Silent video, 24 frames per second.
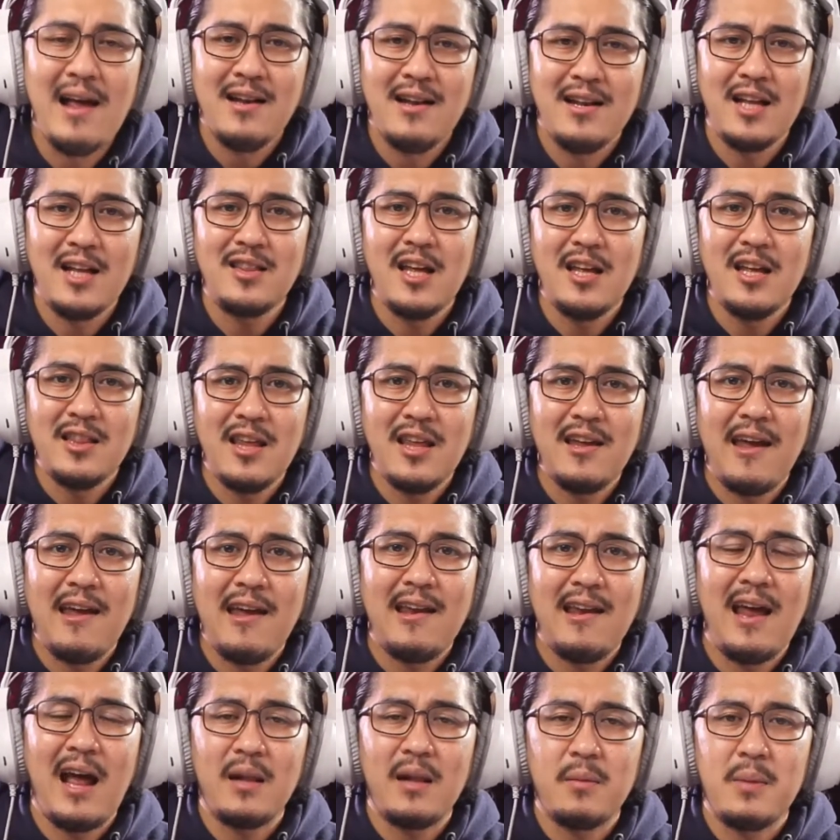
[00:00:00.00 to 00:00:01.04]
na
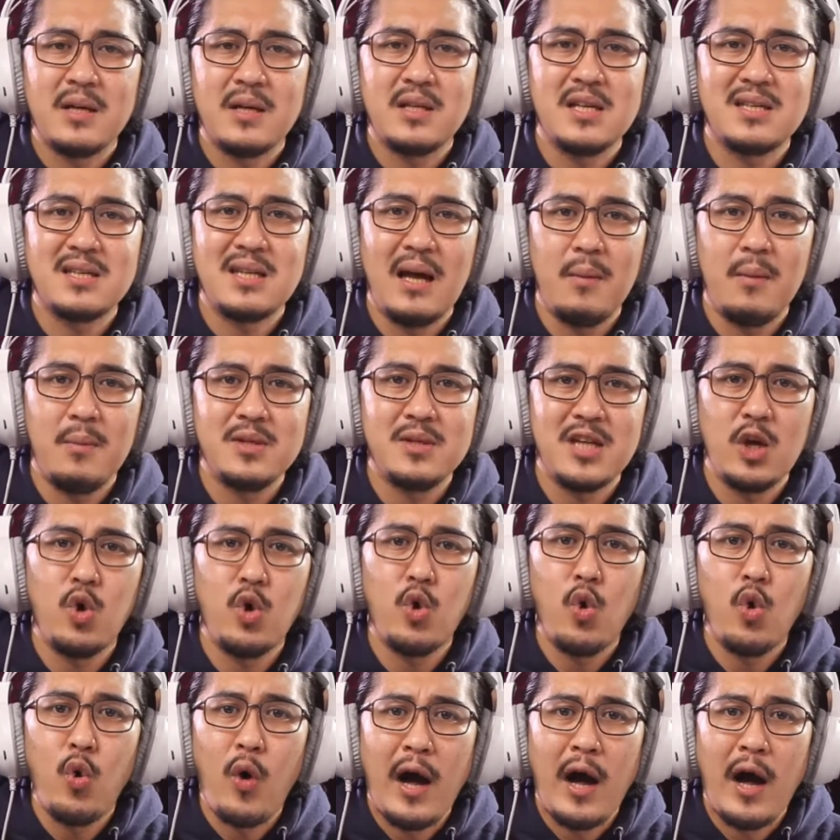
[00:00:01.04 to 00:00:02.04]
titingin at magsasabi sa iyo kung